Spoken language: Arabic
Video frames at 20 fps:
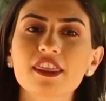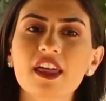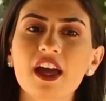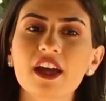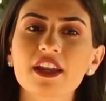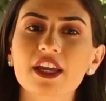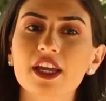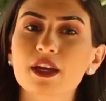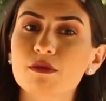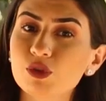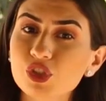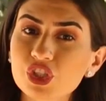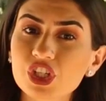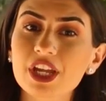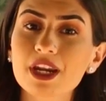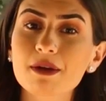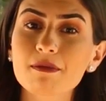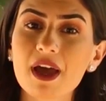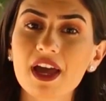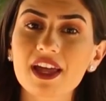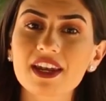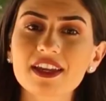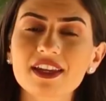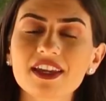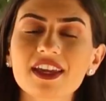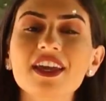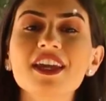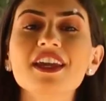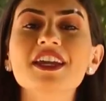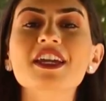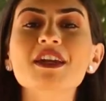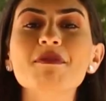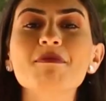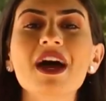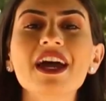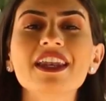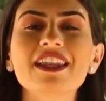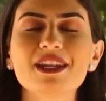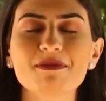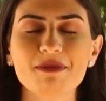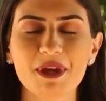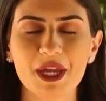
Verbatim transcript: ذلك مش كرمالك كرمال اللي